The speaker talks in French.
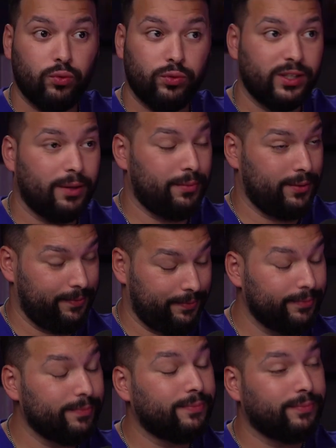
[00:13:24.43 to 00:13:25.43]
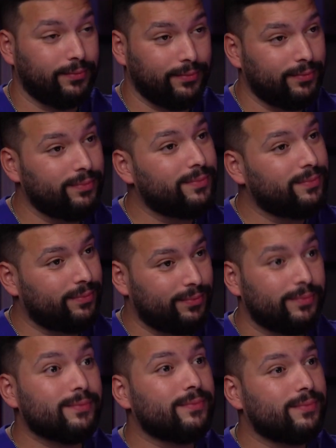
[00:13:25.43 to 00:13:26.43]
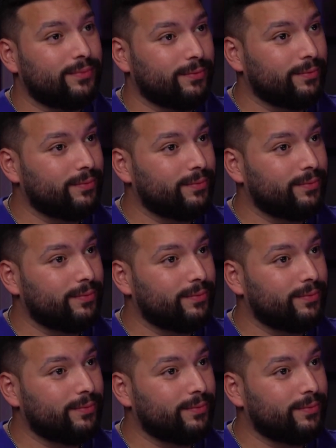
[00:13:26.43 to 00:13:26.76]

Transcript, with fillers: Donc par exemple, déjà c'est la base, si vous faites pas d'email